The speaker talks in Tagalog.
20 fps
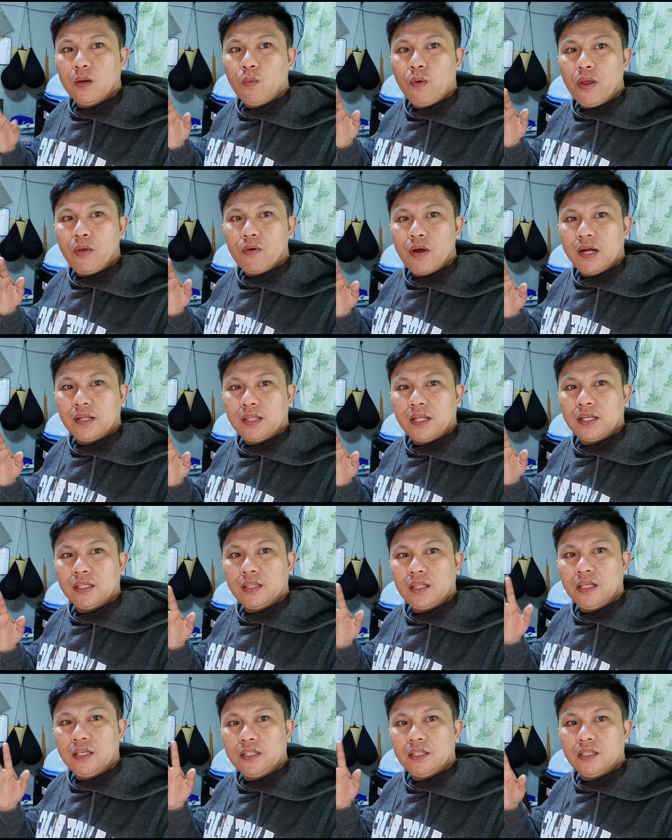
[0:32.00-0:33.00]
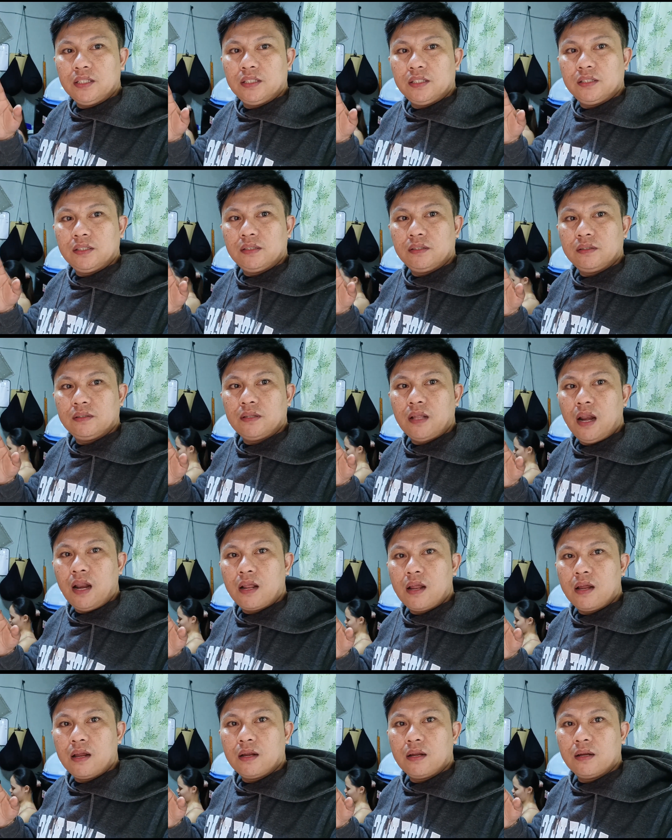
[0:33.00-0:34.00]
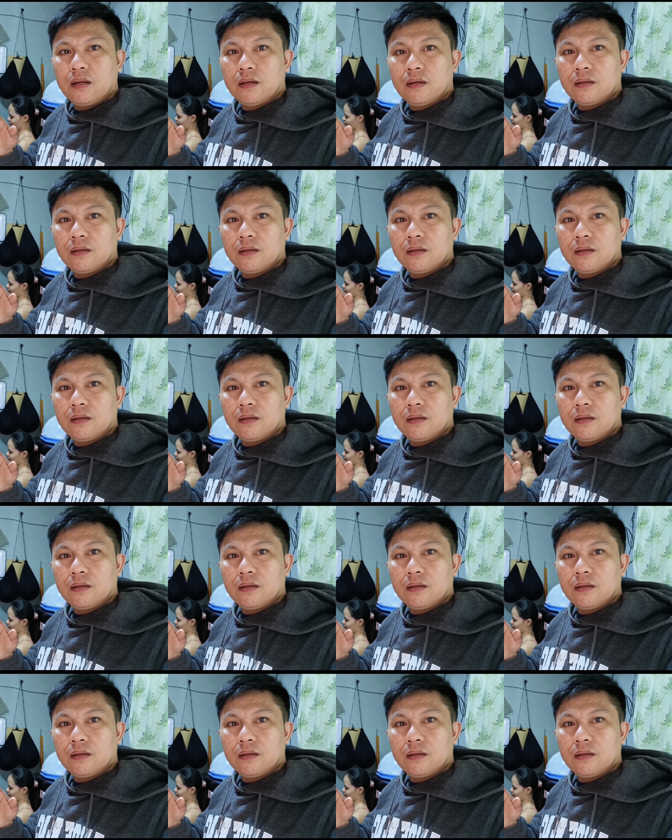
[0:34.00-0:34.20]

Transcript: ginawa yung ating t-shirt. Talagang